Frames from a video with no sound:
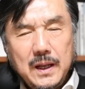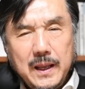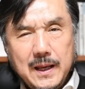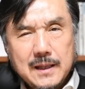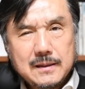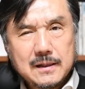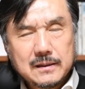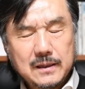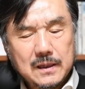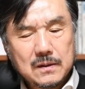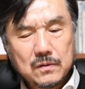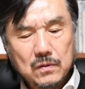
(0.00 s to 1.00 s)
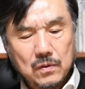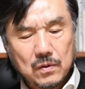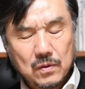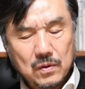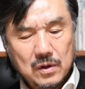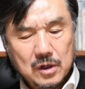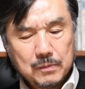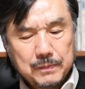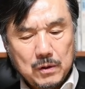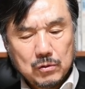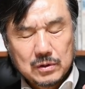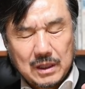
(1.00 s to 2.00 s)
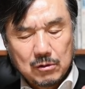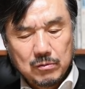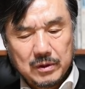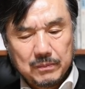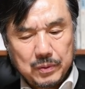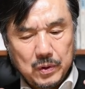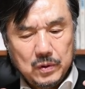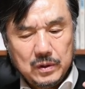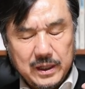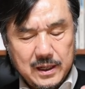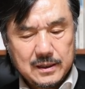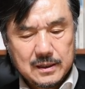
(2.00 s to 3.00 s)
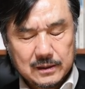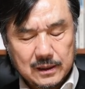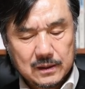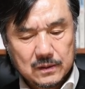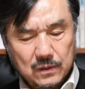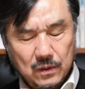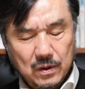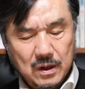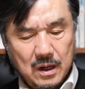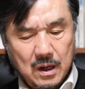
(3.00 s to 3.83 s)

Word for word: 해야 될 게 있고, 흑백으로 다루면 표현을 해야 될 게 있고,